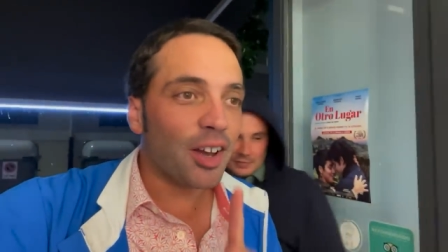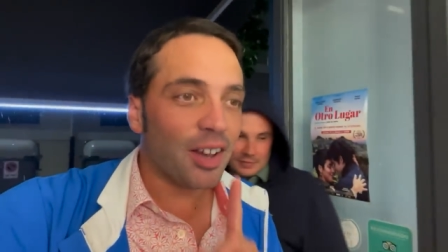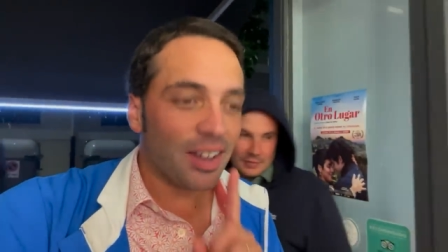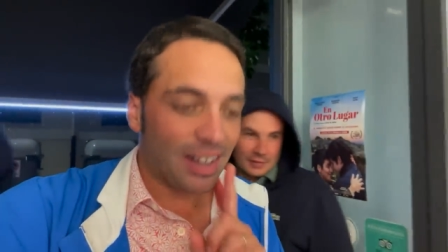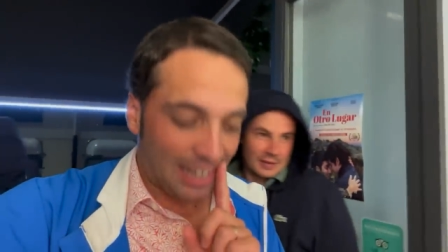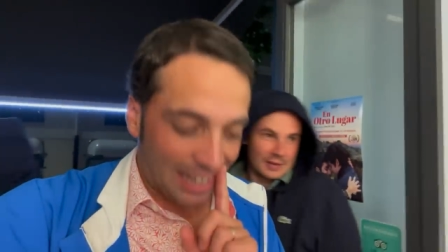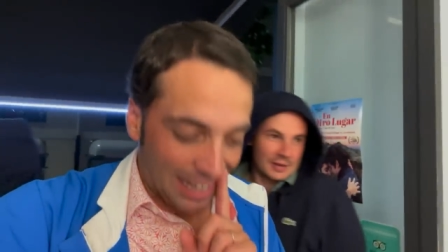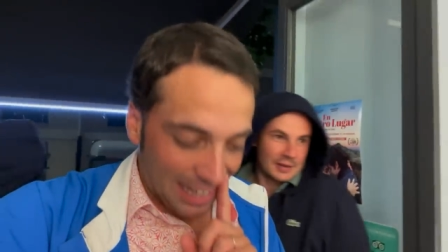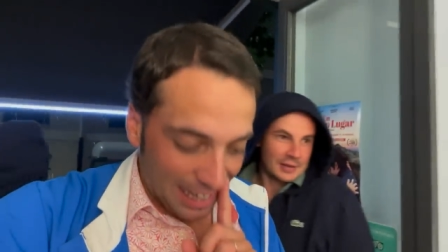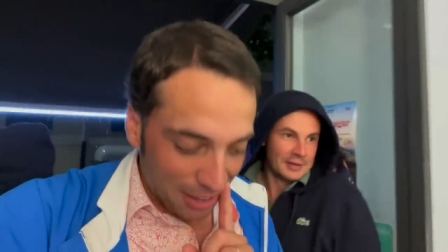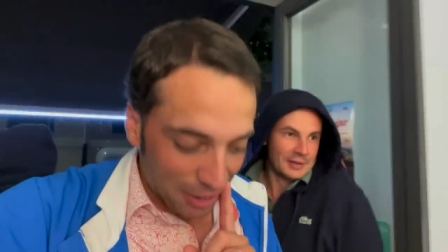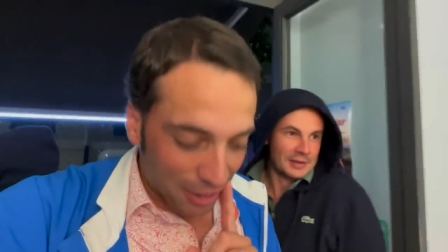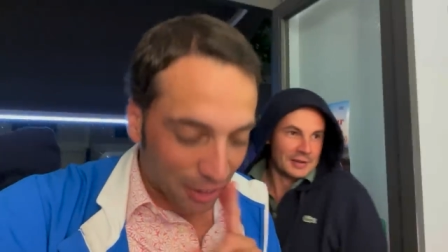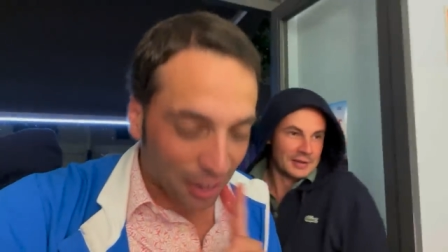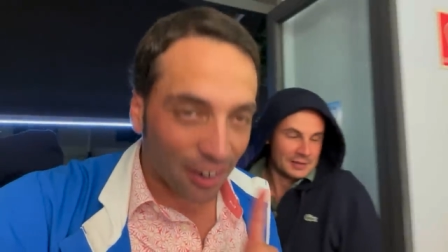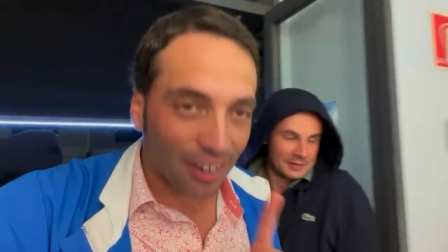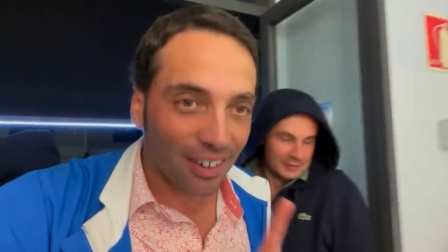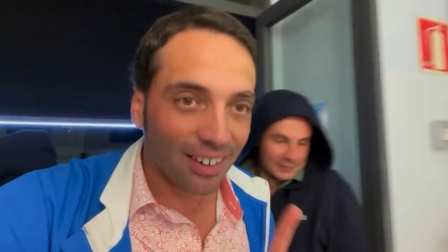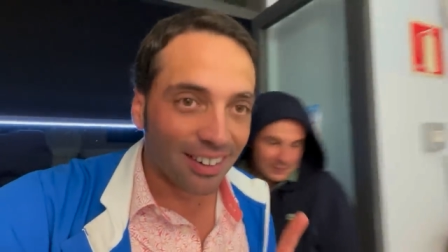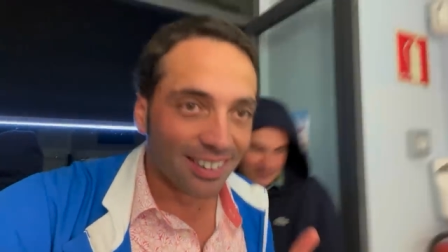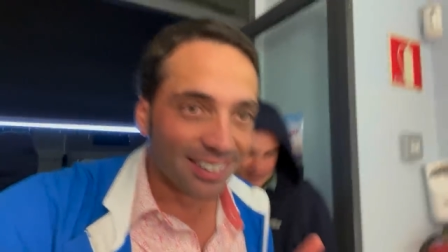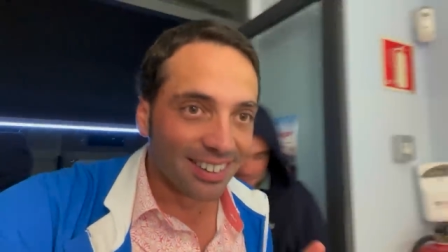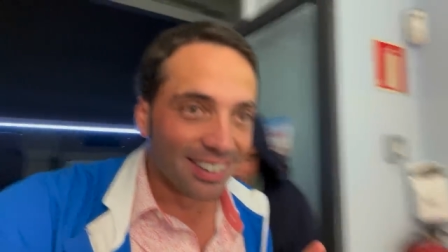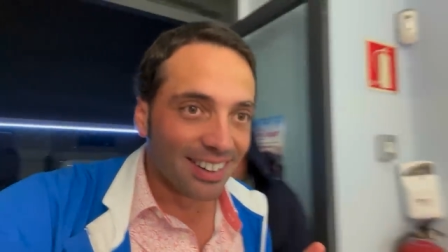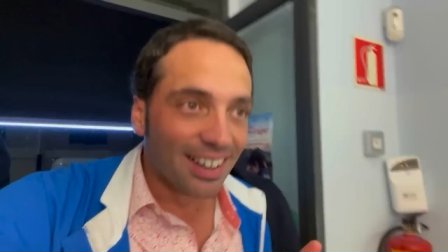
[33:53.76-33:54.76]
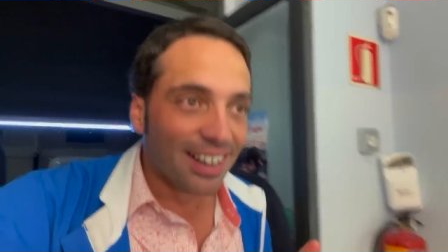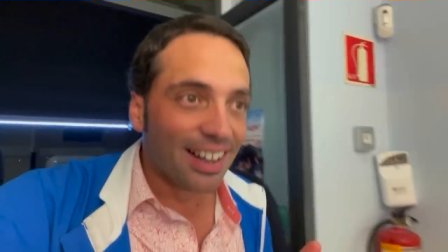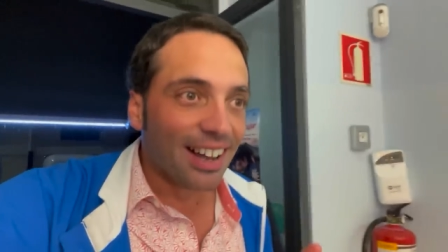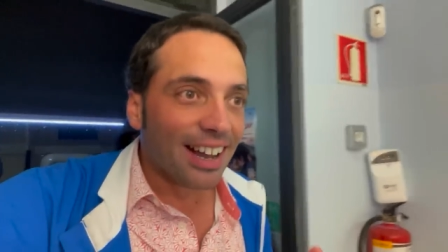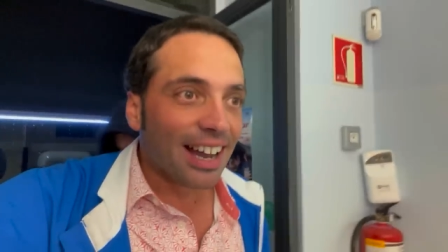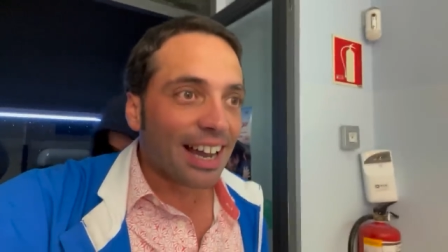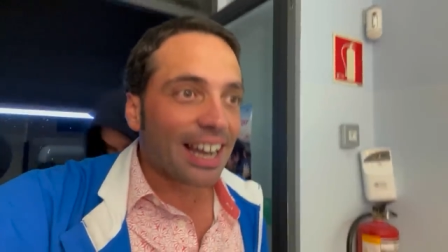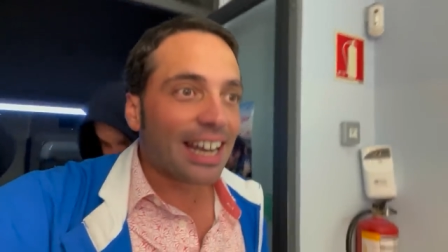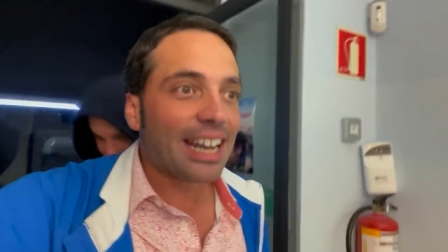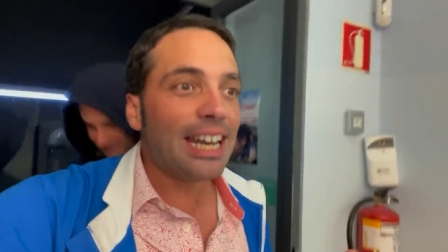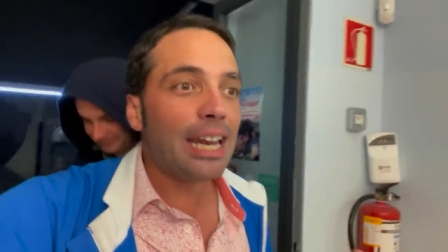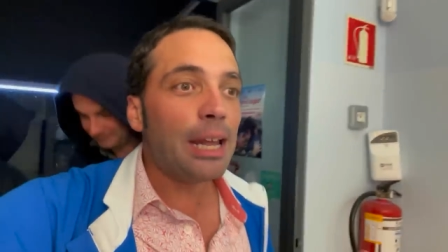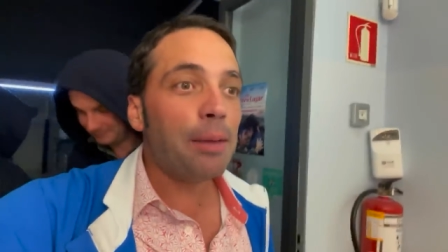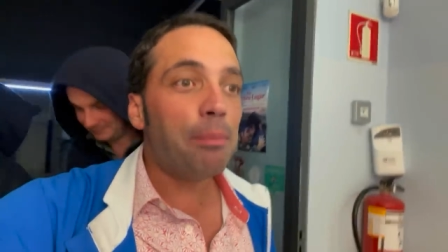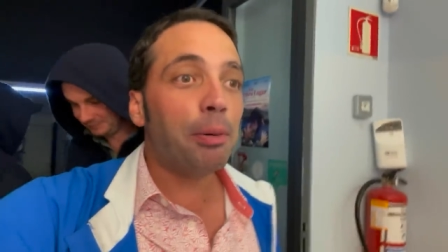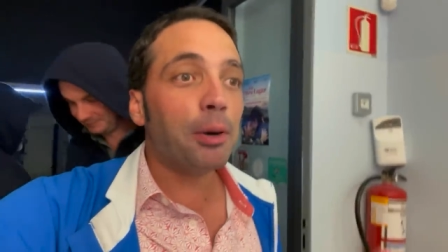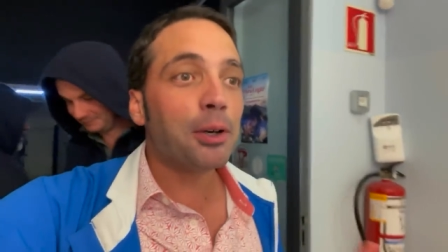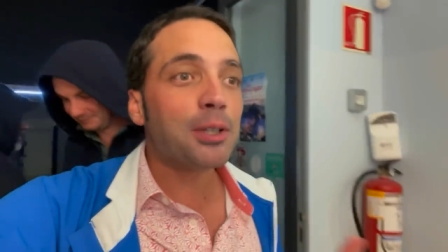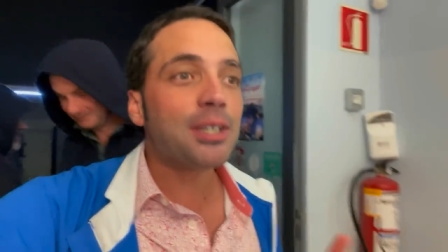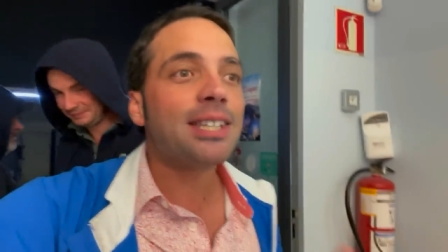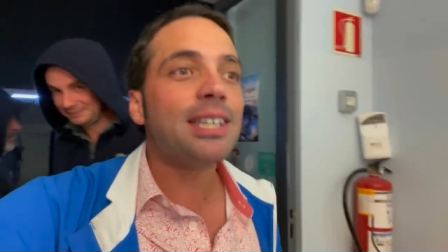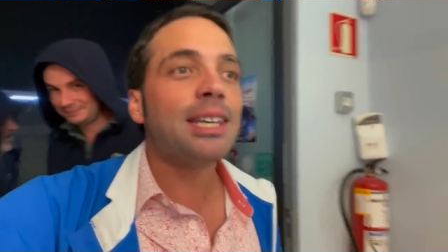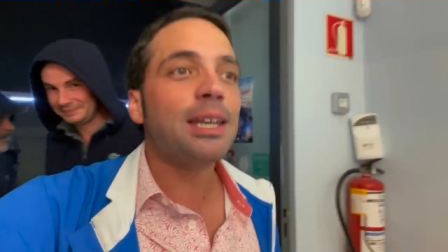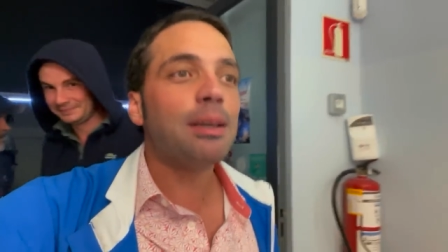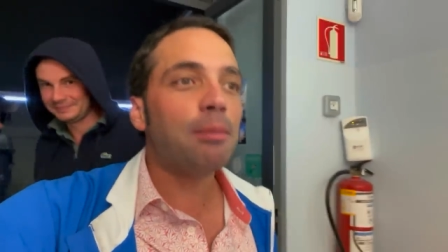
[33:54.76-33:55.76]
Alors, il est
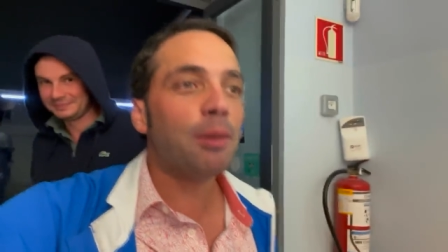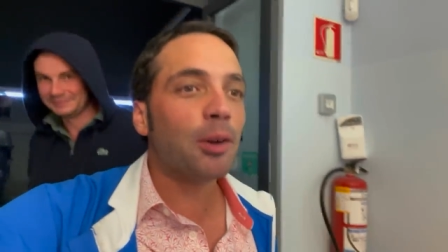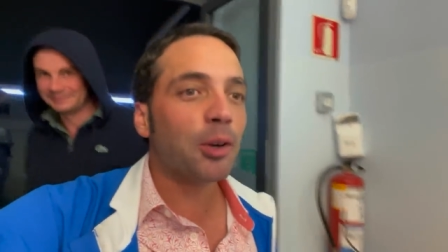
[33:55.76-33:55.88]
possible